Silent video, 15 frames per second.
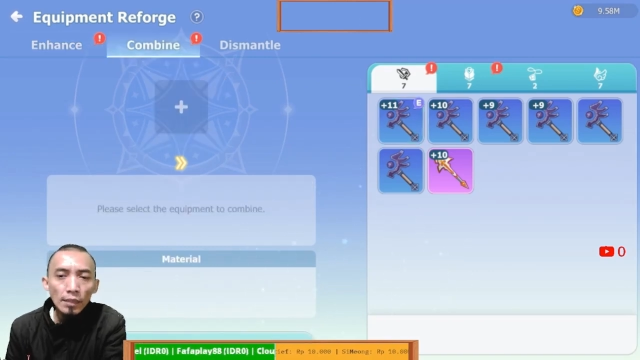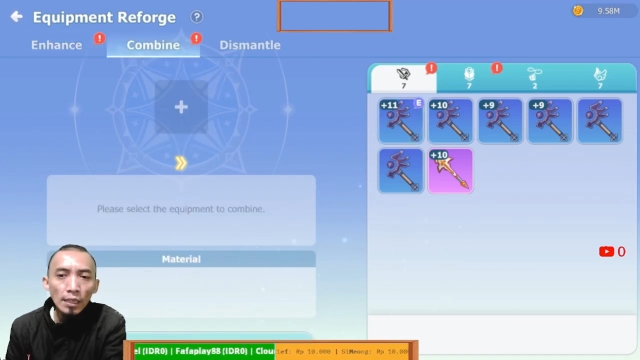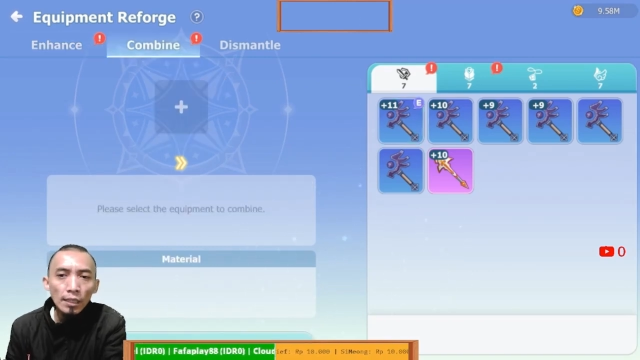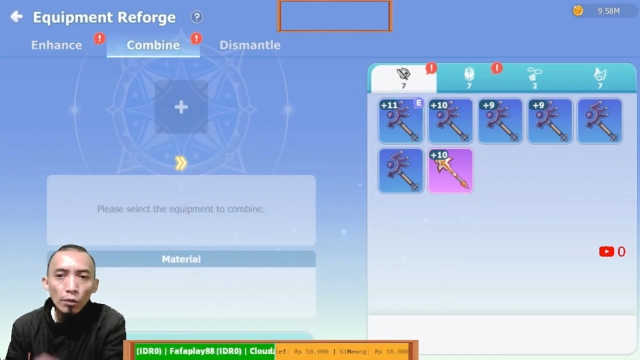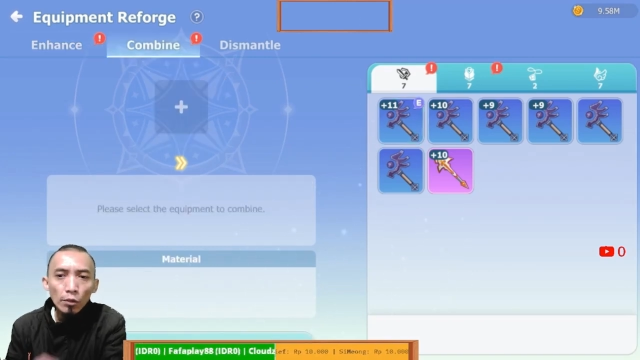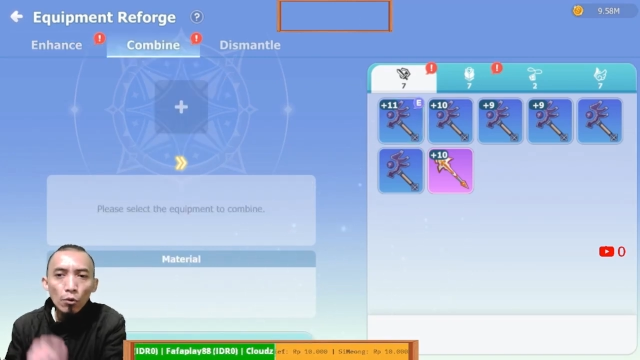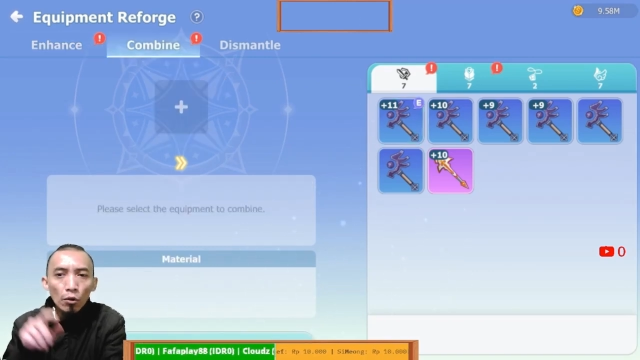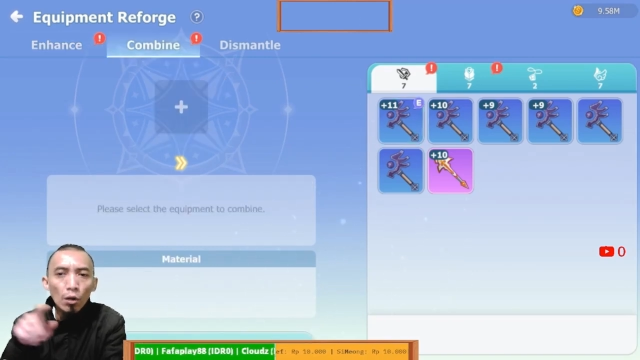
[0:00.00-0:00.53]

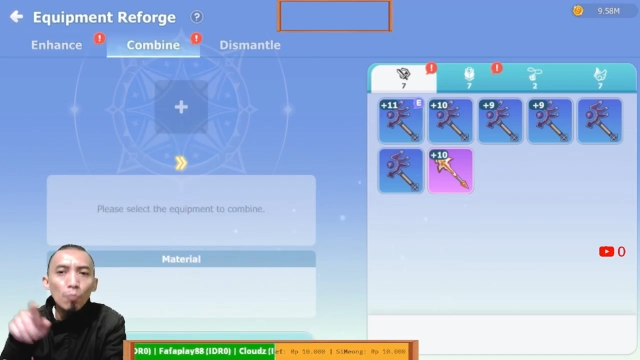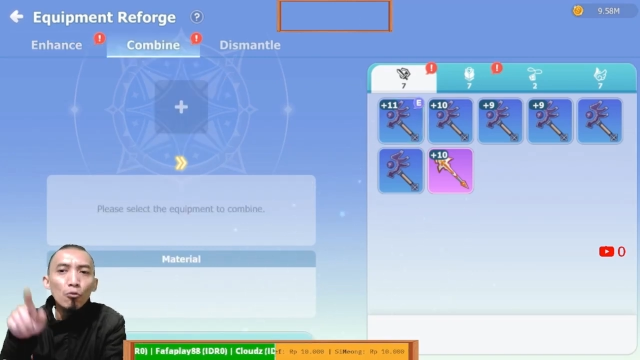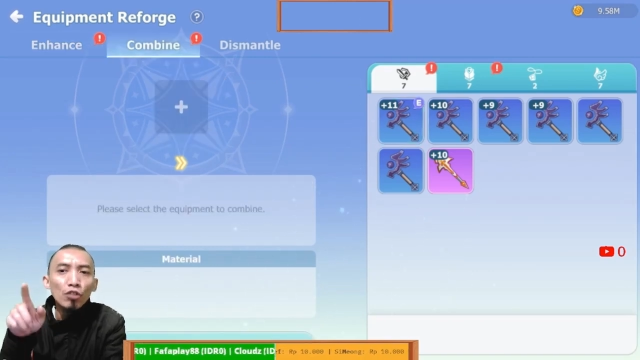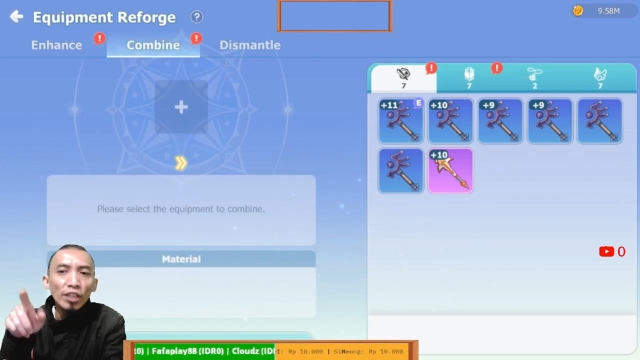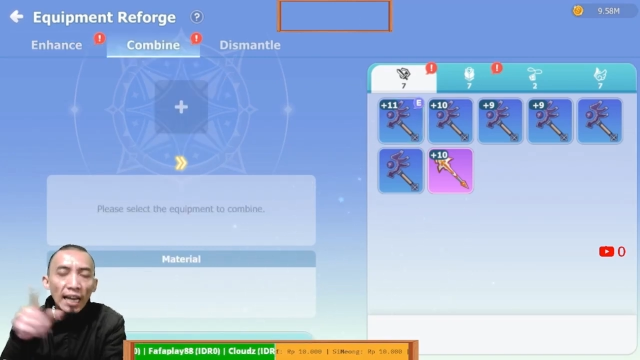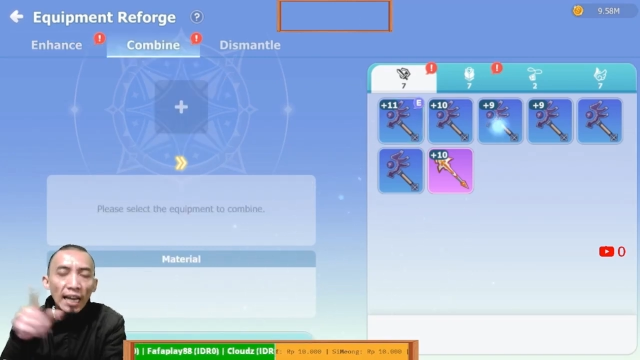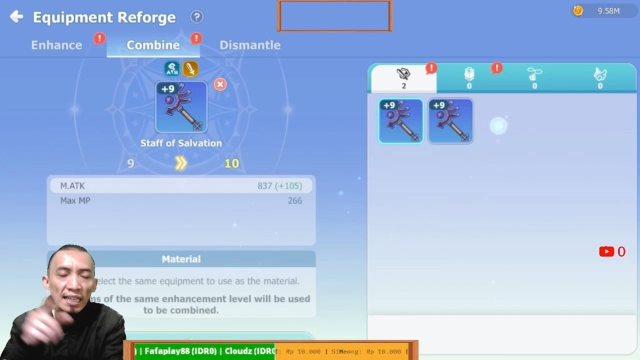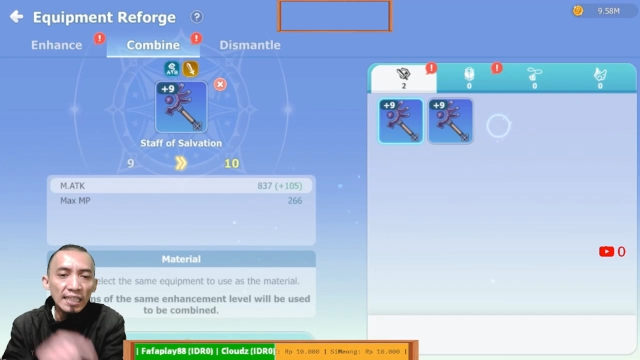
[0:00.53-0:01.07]
Ini gua udah
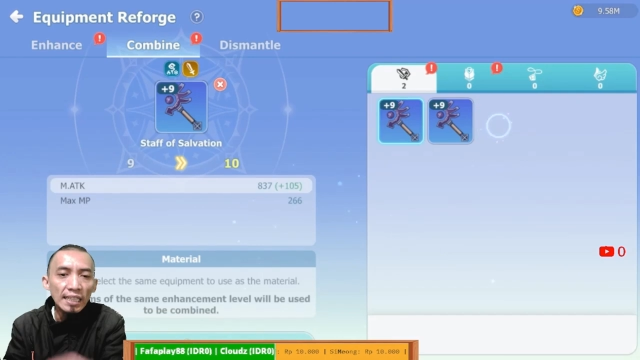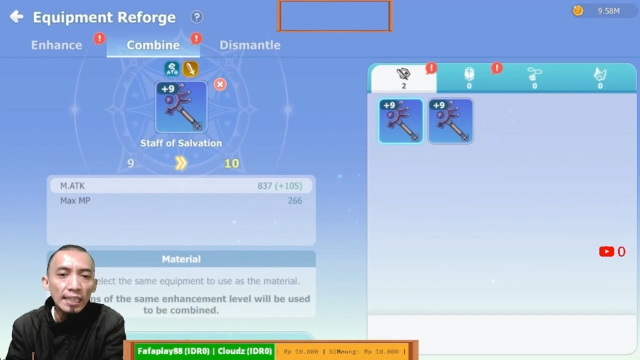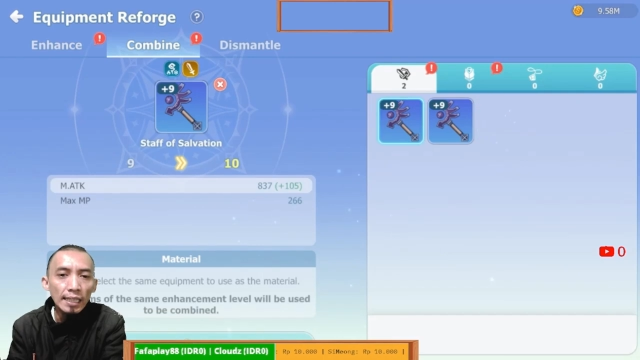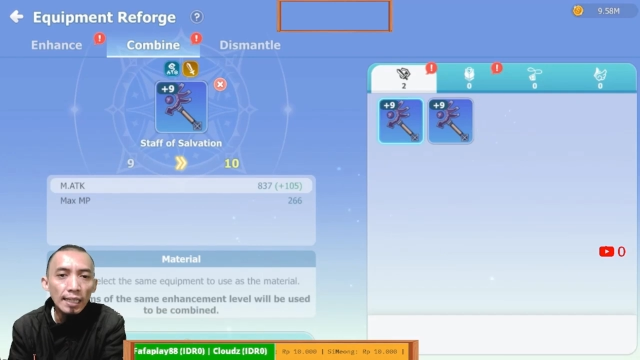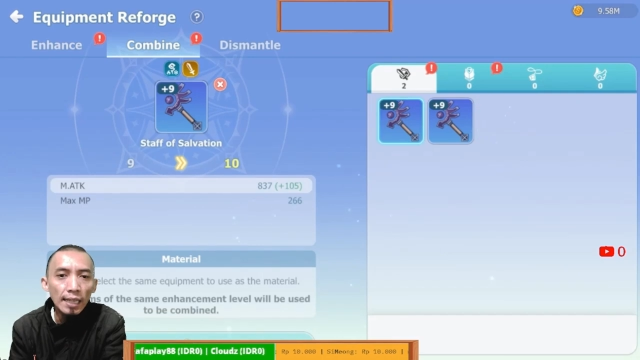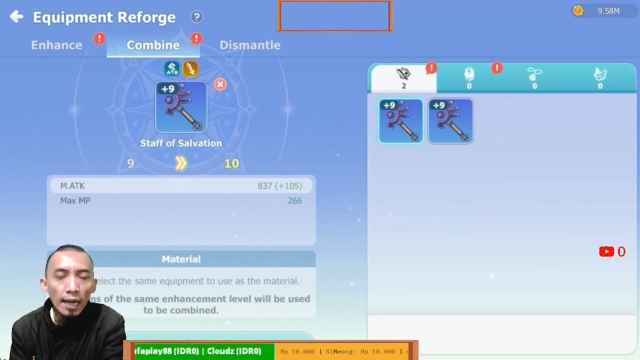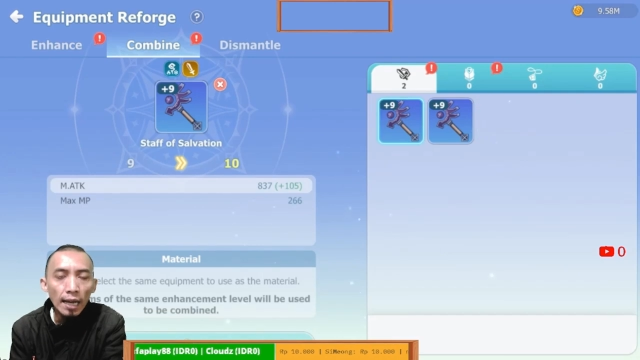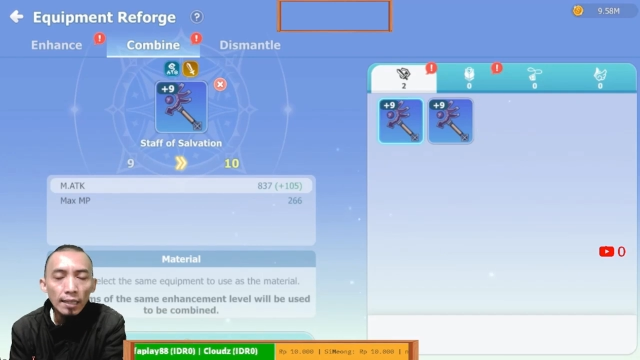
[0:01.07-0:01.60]
buktikan
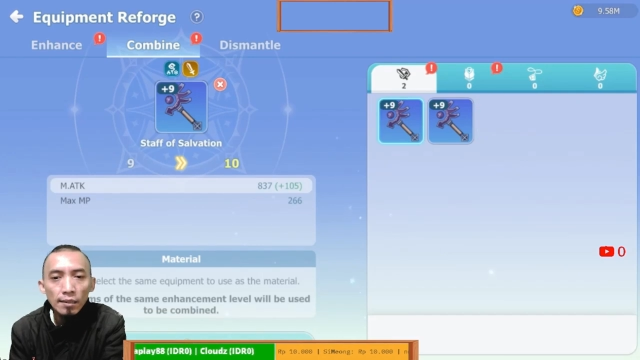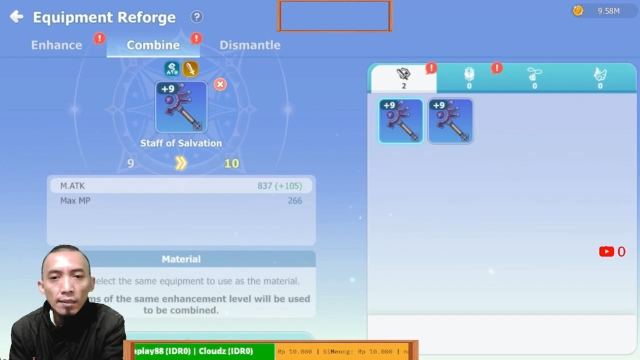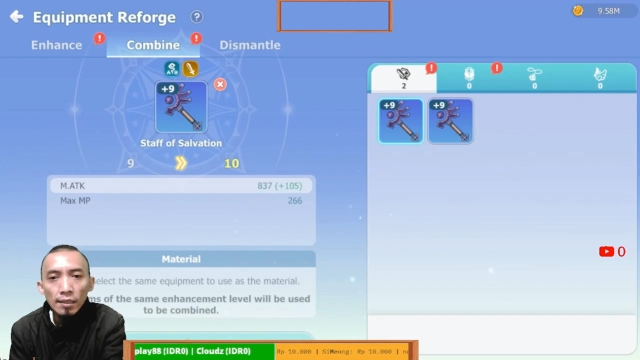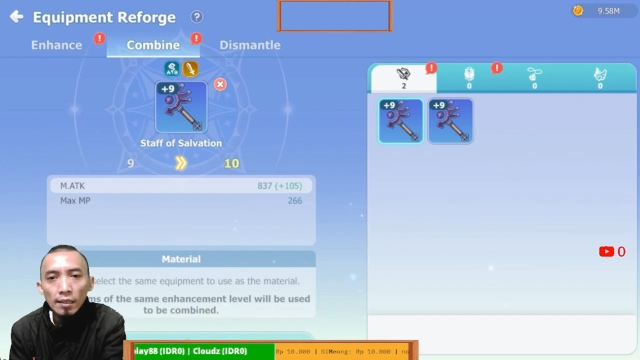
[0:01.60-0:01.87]
sendiri guys.